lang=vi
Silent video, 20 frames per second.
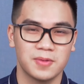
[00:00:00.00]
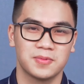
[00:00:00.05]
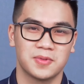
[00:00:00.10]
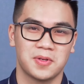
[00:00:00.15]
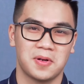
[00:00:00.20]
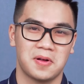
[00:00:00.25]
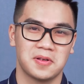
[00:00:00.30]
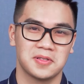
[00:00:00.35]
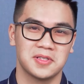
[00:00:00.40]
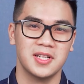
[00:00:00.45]

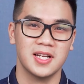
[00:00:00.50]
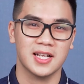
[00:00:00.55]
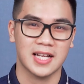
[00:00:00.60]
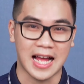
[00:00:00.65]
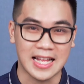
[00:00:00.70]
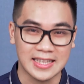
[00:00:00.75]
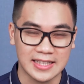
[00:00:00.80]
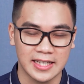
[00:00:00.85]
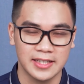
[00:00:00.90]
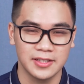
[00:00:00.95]
trông nó rất là
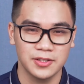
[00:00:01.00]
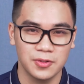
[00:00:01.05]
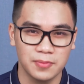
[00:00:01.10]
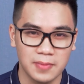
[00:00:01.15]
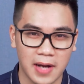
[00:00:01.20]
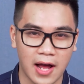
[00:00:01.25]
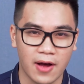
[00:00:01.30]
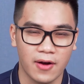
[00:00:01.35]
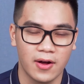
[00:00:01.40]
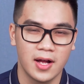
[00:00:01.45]
cá tính đúng
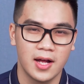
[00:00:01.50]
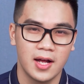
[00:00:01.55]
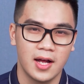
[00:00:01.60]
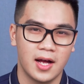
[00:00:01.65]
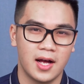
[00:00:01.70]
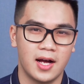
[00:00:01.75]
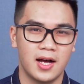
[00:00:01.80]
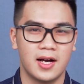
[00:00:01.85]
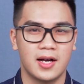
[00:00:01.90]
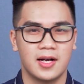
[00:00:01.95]
không nào?
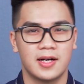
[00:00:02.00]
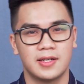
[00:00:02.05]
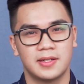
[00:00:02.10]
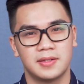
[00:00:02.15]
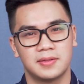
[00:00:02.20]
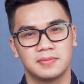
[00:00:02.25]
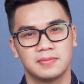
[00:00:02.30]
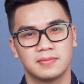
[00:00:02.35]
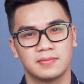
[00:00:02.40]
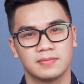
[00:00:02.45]
À,
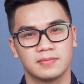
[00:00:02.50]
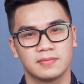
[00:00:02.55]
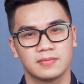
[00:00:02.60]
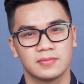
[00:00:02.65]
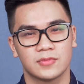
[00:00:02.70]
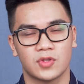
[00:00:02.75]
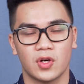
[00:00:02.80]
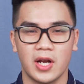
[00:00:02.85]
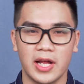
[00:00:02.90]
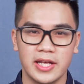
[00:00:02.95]

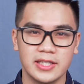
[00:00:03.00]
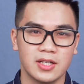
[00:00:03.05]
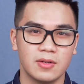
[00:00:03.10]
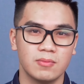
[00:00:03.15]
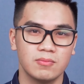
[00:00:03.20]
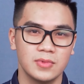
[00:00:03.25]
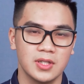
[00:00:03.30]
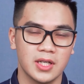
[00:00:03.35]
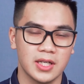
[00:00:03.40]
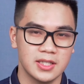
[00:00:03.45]
có lẽ
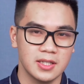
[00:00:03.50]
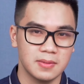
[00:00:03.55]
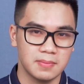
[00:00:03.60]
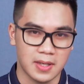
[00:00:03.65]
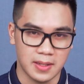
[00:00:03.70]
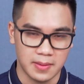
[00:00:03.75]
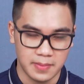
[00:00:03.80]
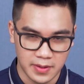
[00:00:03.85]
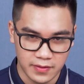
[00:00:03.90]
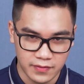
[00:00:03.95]
trong những cái chiếc
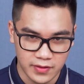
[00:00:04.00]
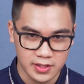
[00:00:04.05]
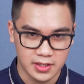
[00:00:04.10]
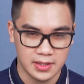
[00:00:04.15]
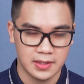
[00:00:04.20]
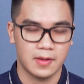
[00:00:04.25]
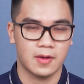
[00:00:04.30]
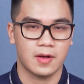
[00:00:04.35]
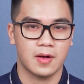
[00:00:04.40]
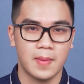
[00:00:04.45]
máy mà mình vừa
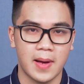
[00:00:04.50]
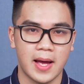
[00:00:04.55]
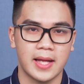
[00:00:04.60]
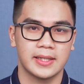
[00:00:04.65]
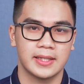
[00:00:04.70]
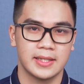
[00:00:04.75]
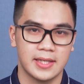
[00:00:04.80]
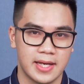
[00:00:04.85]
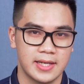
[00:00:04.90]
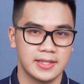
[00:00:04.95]
giới thiệu các
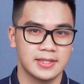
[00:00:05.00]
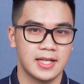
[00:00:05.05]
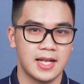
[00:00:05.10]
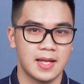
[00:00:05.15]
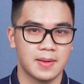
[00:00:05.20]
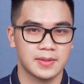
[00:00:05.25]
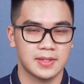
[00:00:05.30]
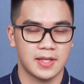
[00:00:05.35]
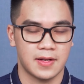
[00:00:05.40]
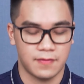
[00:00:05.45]
bạn thì đây sẽ
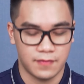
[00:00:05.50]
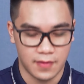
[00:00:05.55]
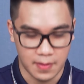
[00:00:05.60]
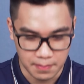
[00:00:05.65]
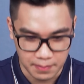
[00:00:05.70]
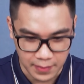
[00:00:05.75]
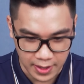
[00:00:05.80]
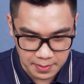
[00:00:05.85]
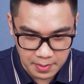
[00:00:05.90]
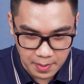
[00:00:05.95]
là một sản
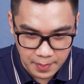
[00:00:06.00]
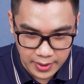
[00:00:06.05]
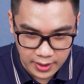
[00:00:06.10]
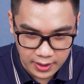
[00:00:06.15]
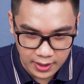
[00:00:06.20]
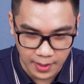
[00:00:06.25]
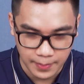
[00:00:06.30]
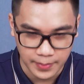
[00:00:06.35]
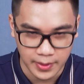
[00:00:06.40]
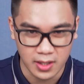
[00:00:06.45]
phẩm máy mà
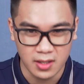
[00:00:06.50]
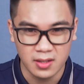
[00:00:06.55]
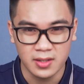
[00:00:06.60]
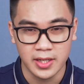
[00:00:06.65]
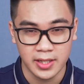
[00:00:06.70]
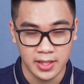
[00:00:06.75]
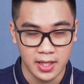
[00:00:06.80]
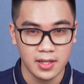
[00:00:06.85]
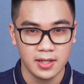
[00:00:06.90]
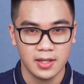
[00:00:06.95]
mình cảm thấy ưng
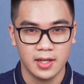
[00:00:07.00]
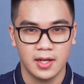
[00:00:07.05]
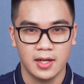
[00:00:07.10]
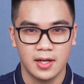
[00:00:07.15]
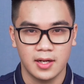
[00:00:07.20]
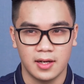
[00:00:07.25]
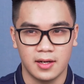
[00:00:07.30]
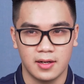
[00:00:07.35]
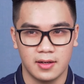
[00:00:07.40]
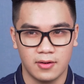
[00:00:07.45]
ý nhất,
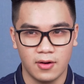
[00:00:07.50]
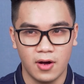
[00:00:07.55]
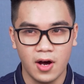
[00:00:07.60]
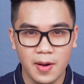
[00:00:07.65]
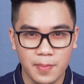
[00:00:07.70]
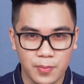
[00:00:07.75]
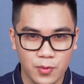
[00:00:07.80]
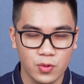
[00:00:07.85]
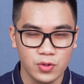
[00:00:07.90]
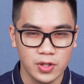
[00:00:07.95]
à, nó
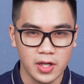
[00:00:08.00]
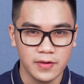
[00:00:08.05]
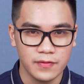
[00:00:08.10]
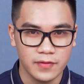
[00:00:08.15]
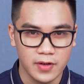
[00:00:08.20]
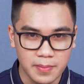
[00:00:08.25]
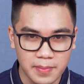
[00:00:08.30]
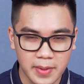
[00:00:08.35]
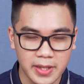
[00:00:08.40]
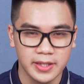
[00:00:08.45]
hợp gu nhất
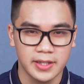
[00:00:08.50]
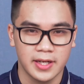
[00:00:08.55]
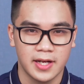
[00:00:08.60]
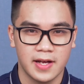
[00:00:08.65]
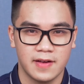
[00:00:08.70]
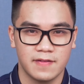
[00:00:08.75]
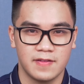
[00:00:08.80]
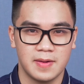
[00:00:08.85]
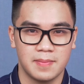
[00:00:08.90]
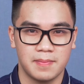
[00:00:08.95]
với mình
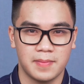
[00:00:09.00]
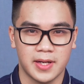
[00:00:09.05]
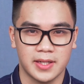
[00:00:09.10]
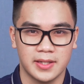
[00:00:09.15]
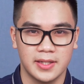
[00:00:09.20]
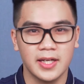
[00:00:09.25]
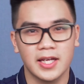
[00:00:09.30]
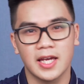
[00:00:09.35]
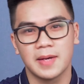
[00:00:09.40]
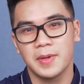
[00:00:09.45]
về mặt
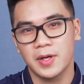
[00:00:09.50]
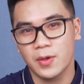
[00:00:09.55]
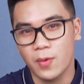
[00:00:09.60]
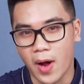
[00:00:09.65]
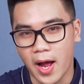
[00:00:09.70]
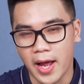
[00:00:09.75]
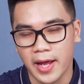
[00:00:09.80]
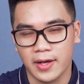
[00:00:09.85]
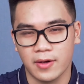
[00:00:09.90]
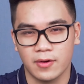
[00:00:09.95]
thiết kế bên
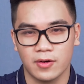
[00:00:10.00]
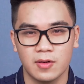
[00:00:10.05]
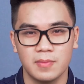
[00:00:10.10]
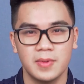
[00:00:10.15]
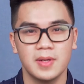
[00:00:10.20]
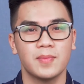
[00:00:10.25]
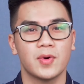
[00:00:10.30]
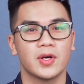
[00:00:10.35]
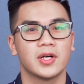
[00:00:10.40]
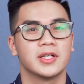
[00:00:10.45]
ngoài. Còn
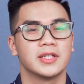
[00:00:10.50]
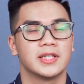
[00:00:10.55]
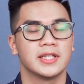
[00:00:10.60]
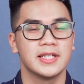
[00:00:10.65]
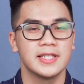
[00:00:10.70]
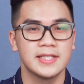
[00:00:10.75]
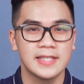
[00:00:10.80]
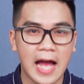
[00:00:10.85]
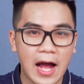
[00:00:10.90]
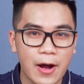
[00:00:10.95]
không biết mọi người thì
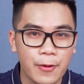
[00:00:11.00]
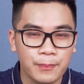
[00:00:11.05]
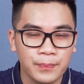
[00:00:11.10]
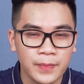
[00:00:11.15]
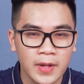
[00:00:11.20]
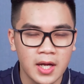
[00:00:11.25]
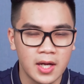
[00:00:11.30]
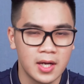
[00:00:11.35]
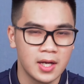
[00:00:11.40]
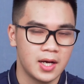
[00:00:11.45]
nghĩ sao?
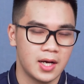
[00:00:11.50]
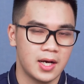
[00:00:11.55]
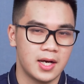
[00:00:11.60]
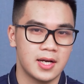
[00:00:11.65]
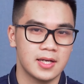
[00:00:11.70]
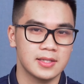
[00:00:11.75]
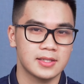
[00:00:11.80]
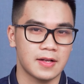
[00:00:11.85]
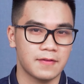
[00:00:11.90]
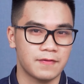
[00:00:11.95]

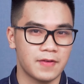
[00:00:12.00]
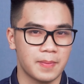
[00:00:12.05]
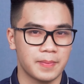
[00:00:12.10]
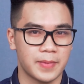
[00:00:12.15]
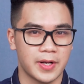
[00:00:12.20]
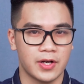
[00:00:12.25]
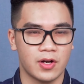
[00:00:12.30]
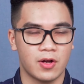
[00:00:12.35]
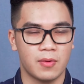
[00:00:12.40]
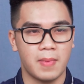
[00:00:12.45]
À, sản
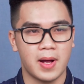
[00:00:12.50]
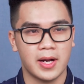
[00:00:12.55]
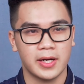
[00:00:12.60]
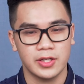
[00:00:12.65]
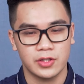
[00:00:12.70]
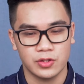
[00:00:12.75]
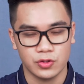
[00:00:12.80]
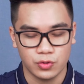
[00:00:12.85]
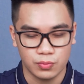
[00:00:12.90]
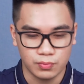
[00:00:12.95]
phẩm này nó mang
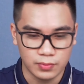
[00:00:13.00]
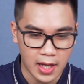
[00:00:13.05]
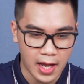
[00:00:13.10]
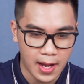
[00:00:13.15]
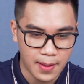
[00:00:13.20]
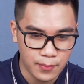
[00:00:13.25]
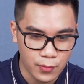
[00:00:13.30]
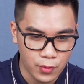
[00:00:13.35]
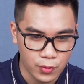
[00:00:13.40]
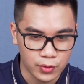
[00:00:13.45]
đến cho chúng
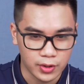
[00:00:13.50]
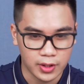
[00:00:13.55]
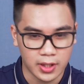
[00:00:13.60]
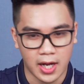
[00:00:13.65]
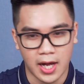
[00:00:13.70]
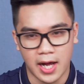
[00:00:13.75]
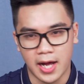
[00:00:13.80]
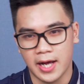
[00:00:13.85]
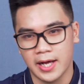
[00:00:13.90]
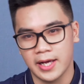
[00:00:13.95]
ta một
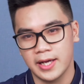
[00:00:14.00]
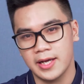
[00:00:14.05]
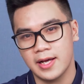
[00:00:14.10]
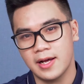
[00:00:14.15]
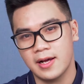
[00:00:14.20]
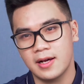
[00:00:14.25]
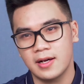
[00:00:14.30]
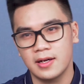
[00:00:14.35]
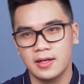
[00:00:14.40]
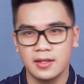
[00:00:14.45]
cái
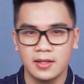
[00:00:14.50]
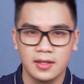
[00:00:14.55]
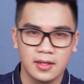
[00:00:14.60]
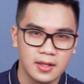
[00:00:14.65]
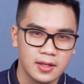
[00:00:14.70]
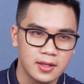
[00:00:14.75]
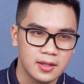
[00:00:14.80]
uh,